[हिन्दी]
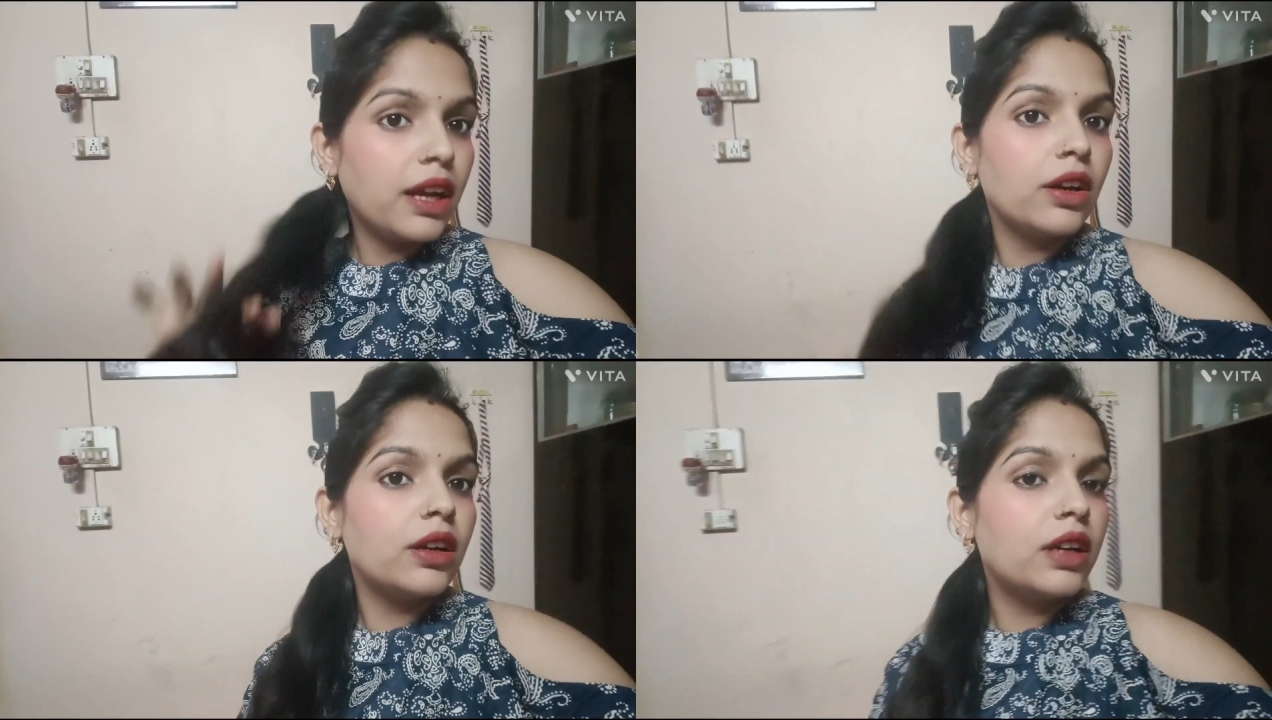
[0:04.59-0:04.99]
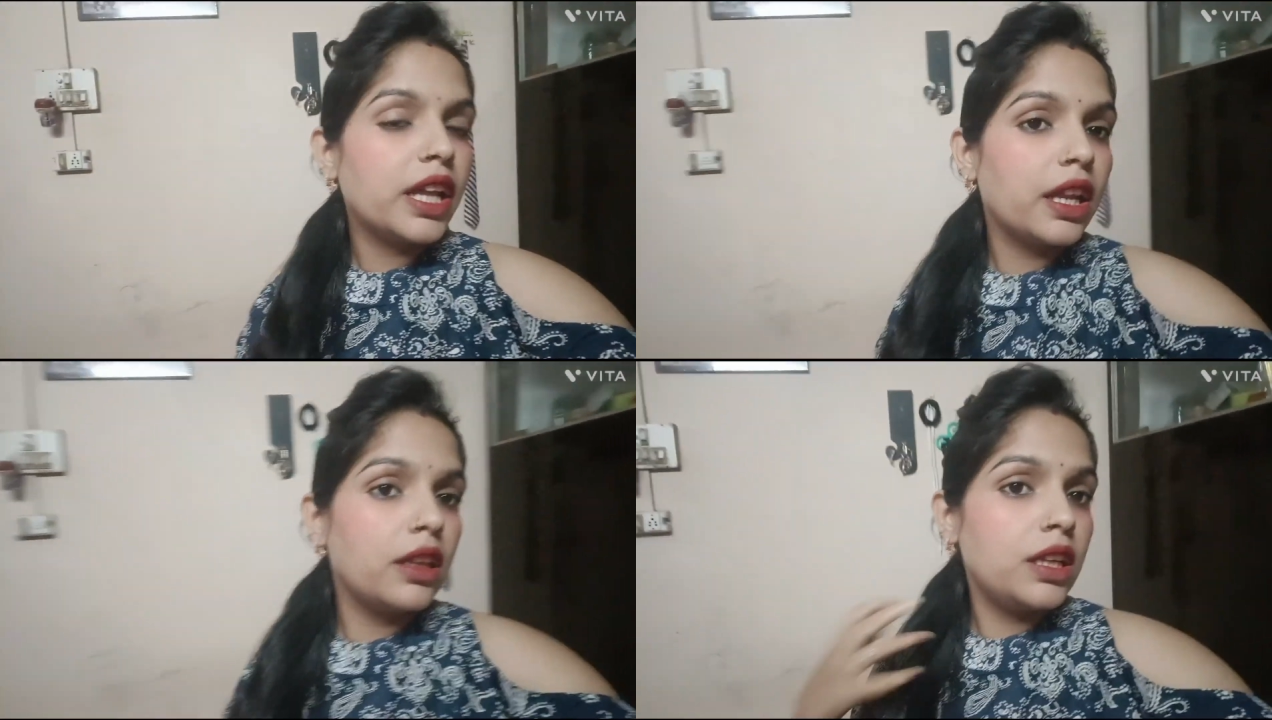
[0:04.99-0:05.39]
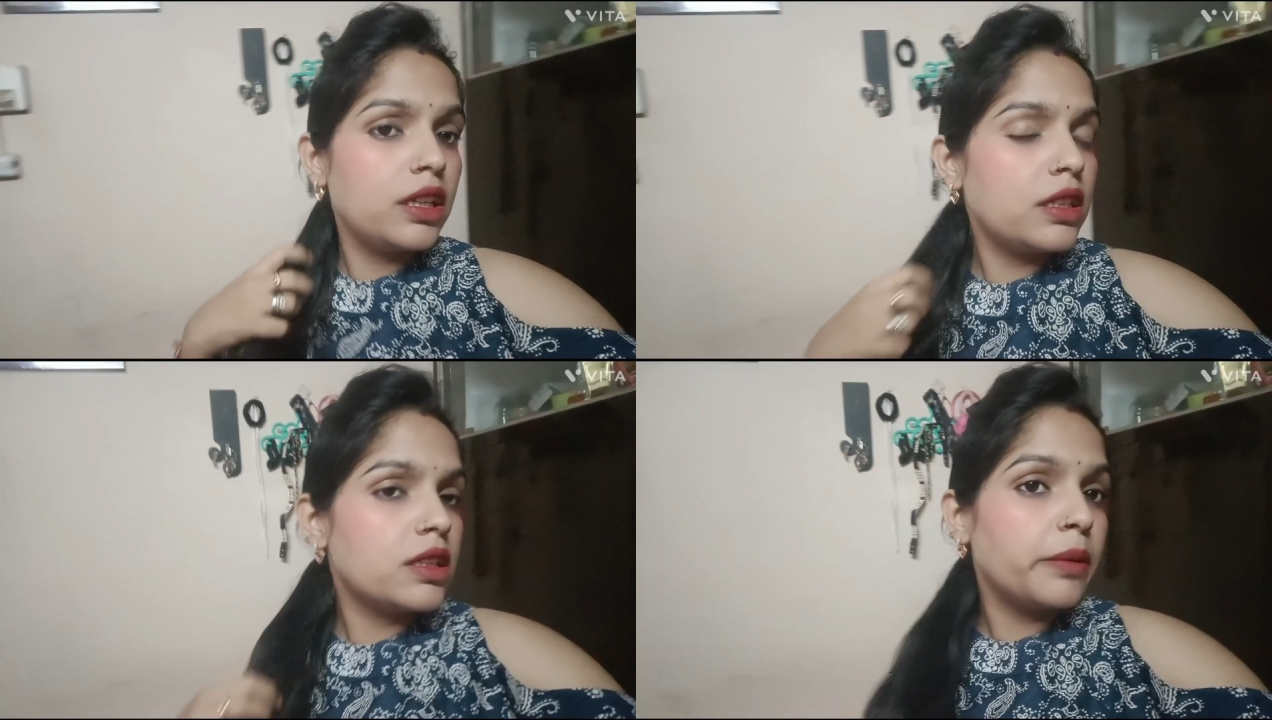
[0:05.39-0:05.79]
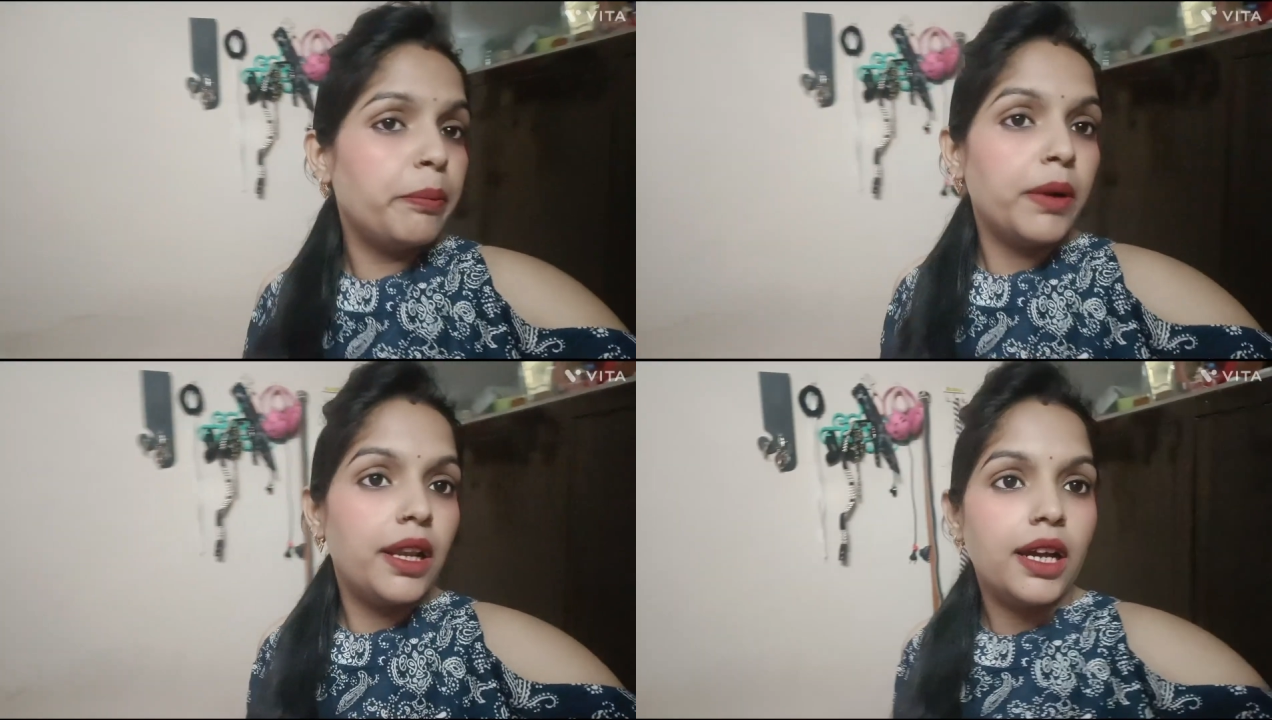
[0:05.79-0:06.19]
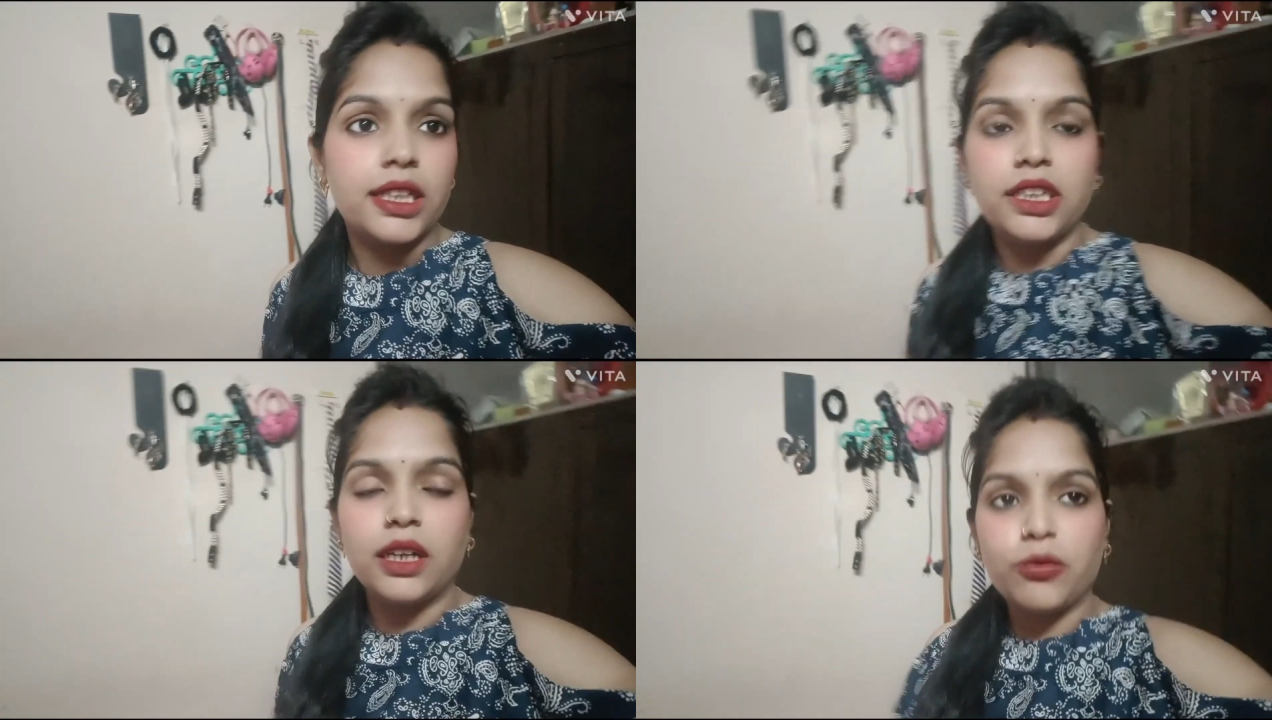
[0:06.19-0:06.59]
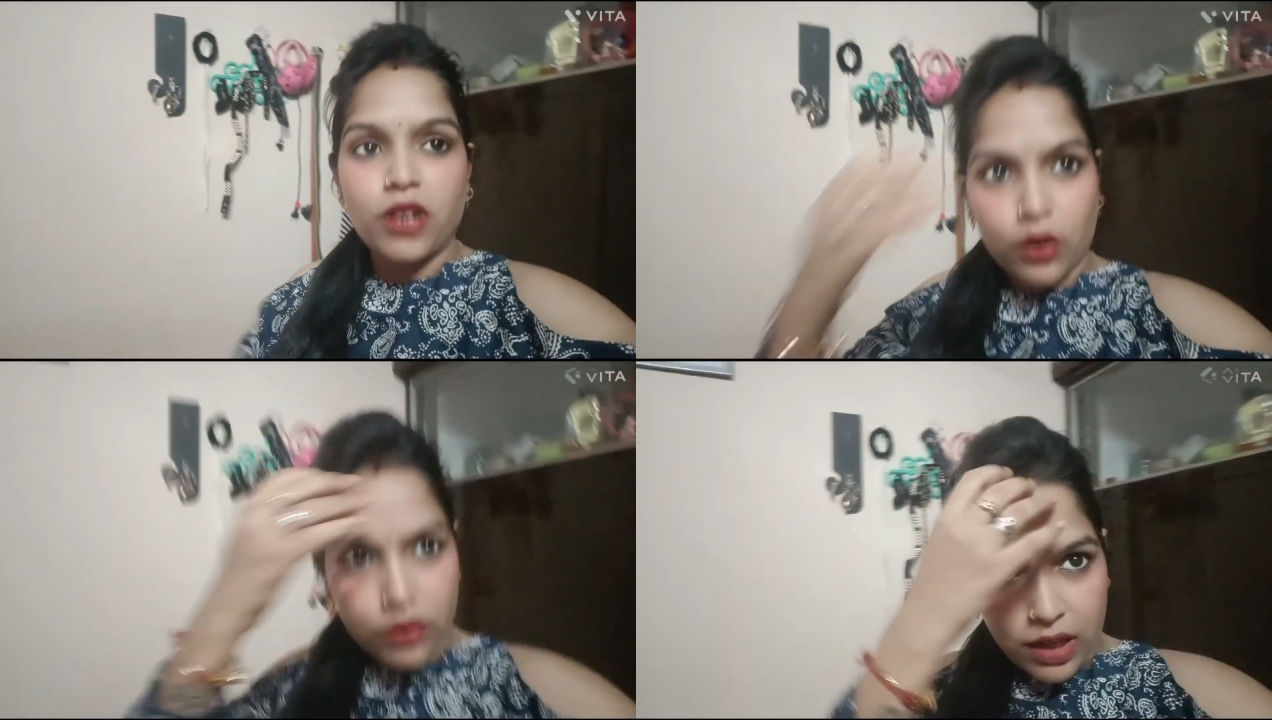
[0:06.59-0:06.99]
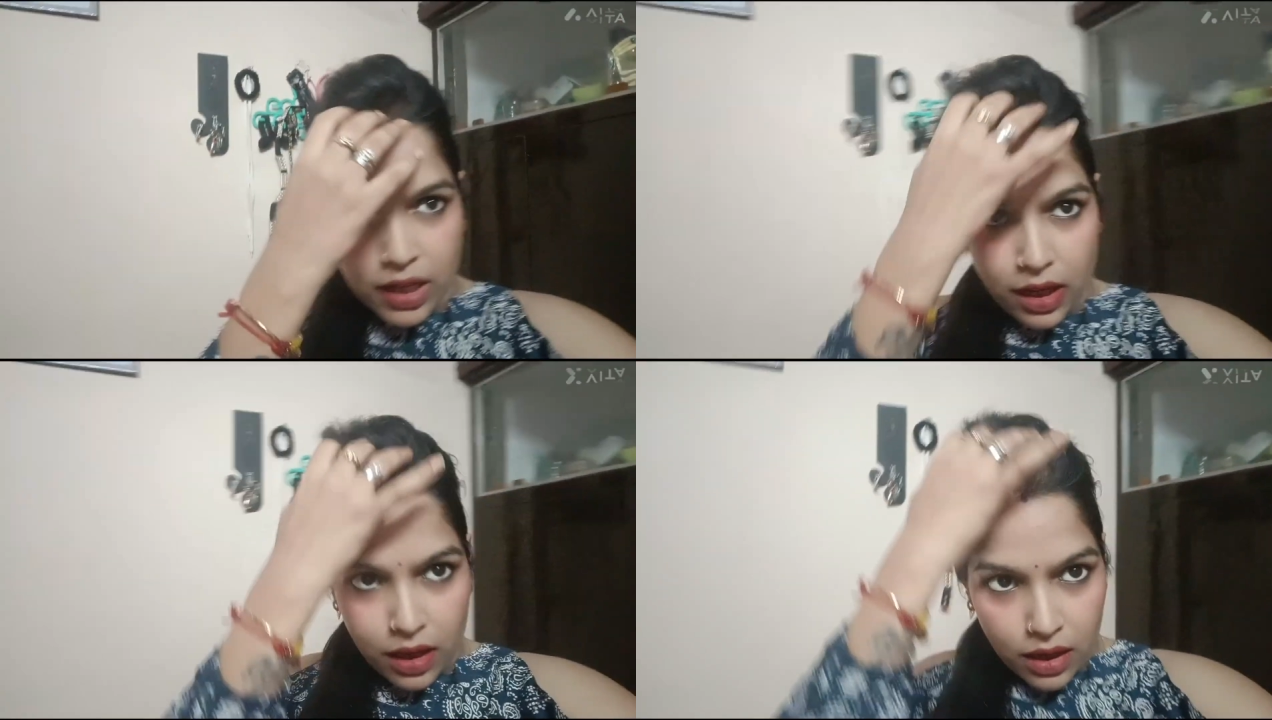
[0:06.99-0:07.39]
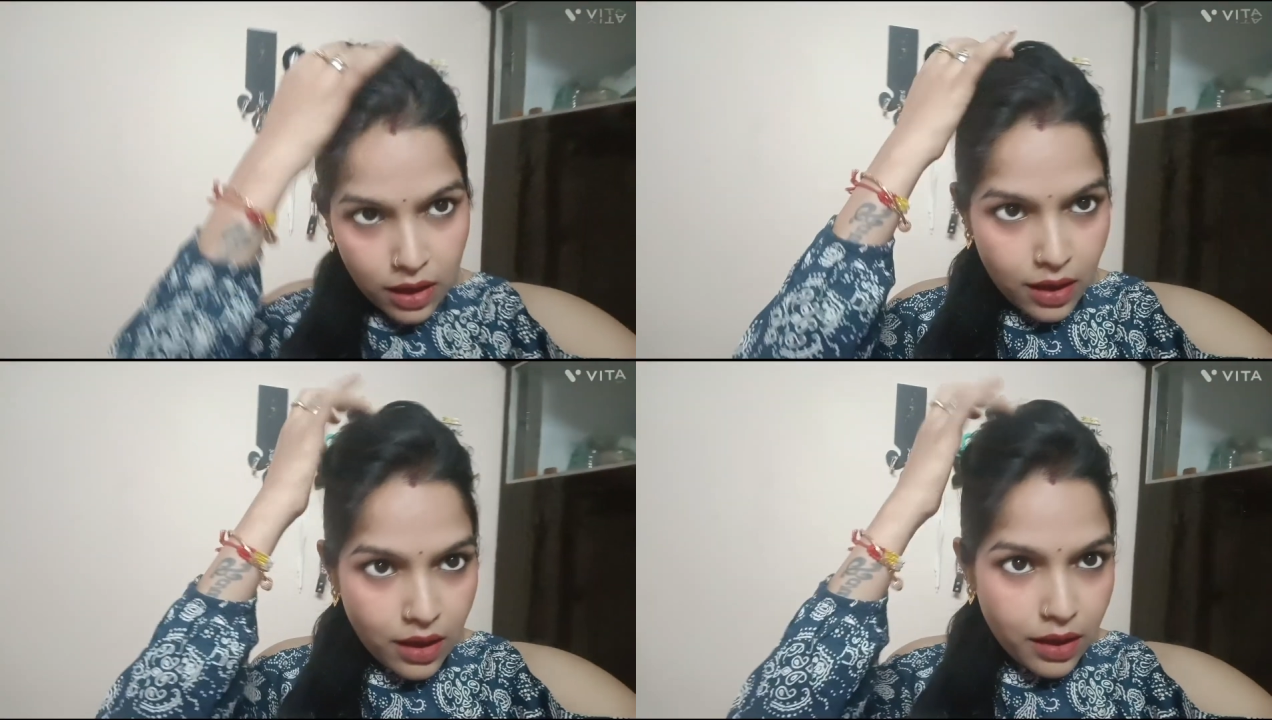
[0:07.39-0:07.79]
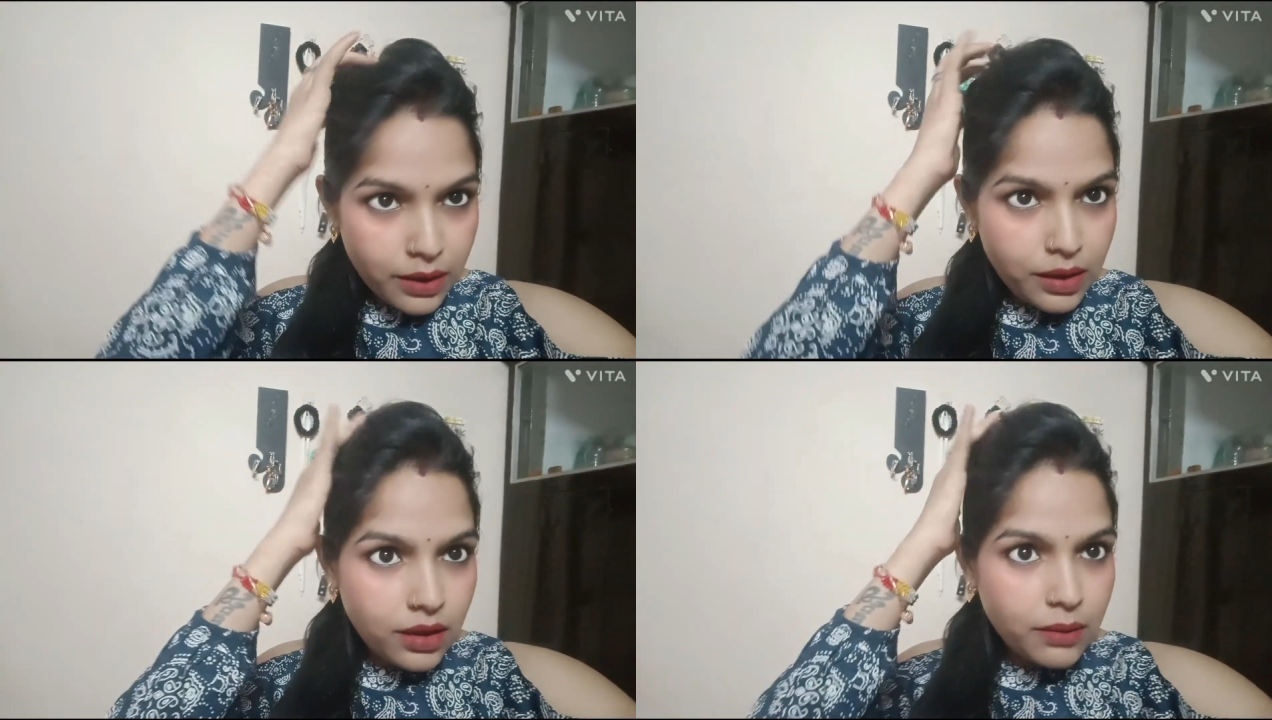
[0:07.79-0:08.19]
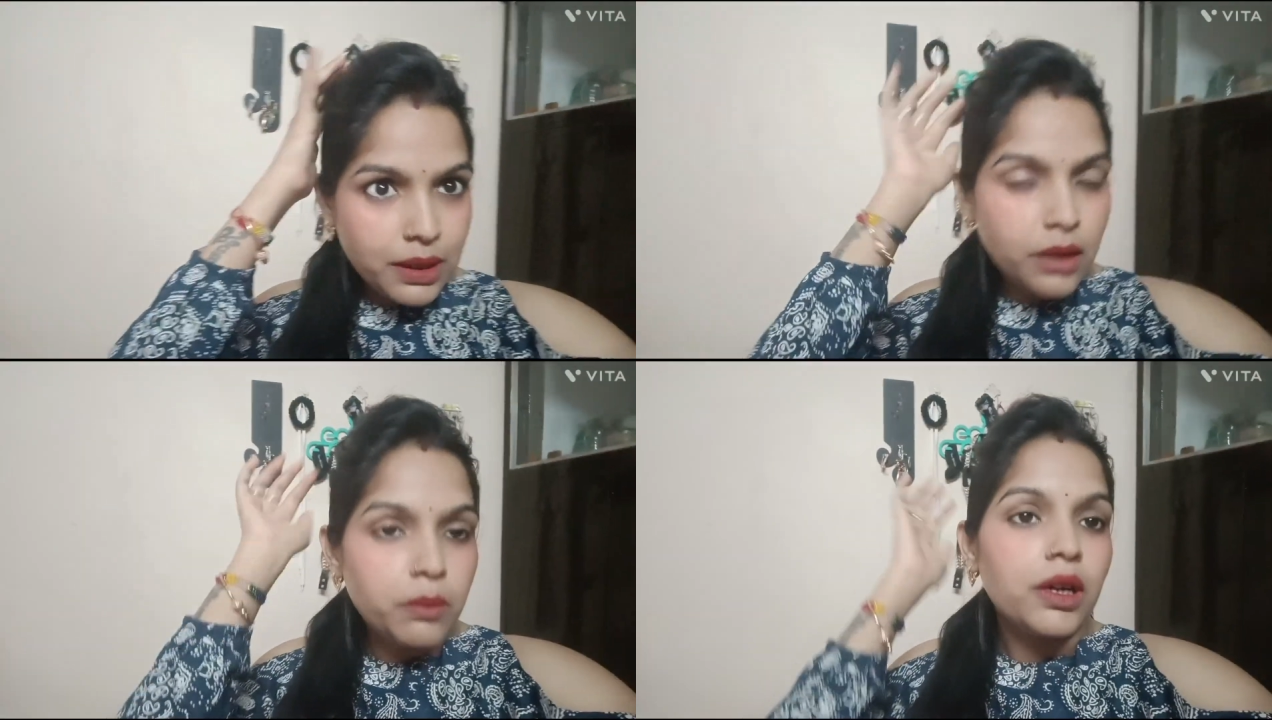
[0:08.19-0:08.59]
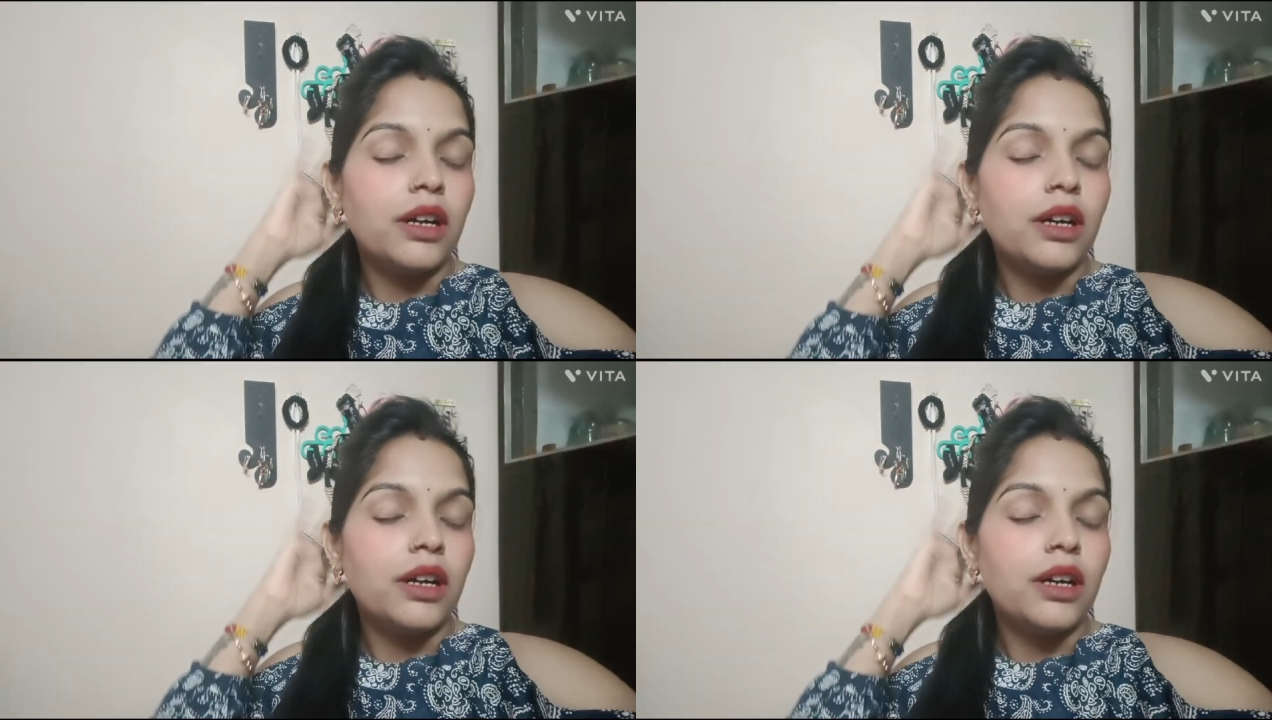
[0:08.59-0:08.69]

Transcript: और टैनी सिंपल हनी हम चारों जा रहे हैं मतलब